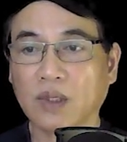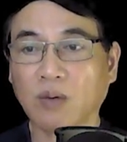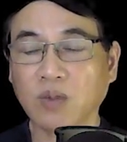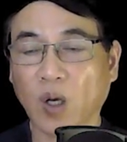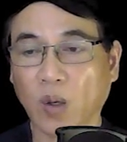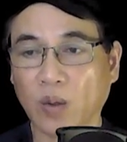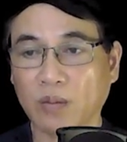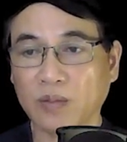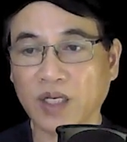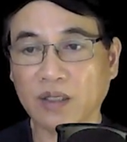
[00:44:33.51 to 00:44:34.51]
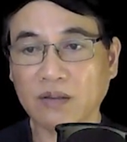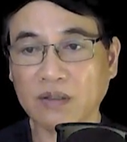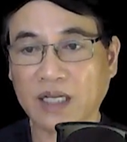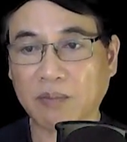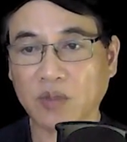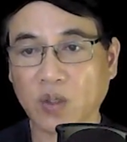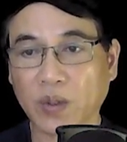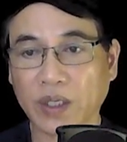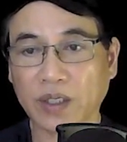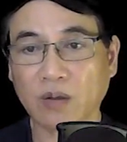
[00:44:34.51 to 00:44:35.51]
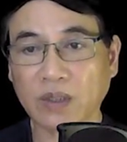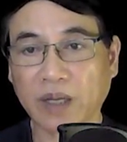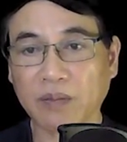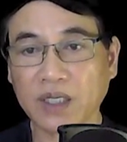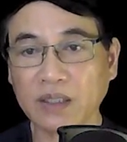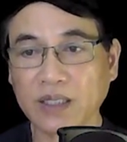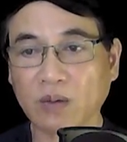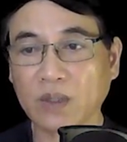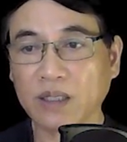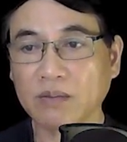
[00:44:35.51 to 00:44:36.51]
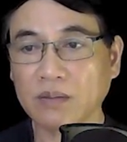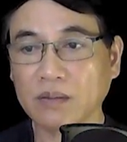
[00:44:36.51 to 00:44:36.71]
Ông Độ vẫn cặm cụi không thèm ngước đầu lên.